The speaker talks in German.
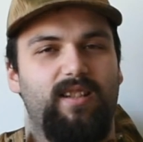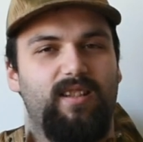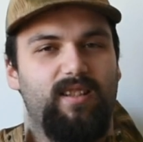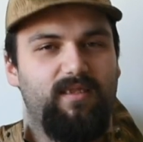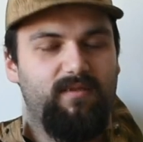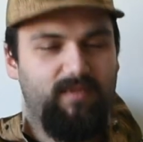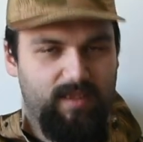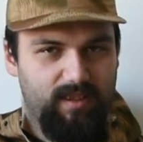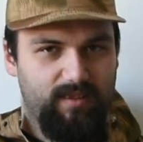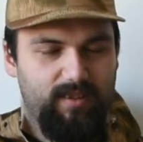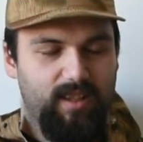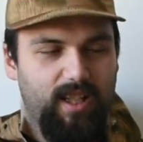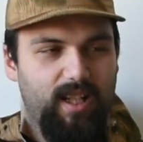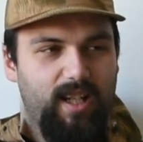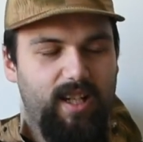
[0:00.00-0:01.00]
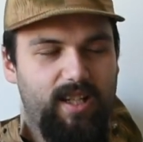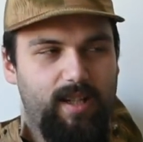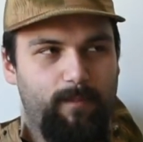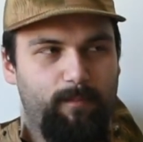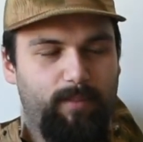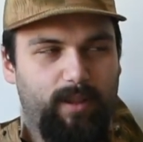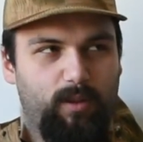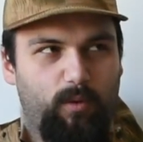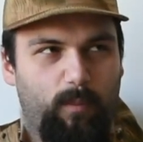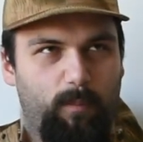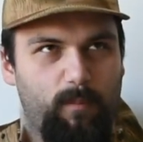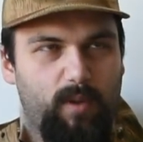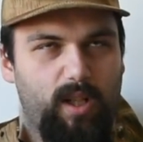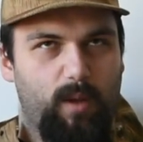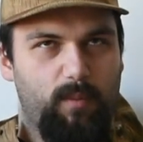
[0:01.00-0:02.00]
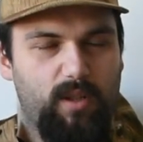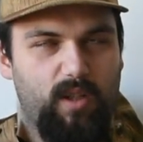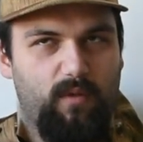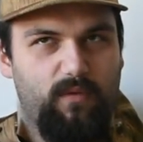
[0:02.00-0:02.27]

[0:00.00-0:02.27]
ich nicht viel. Ich habe ein paar Gruppen, glaube ich,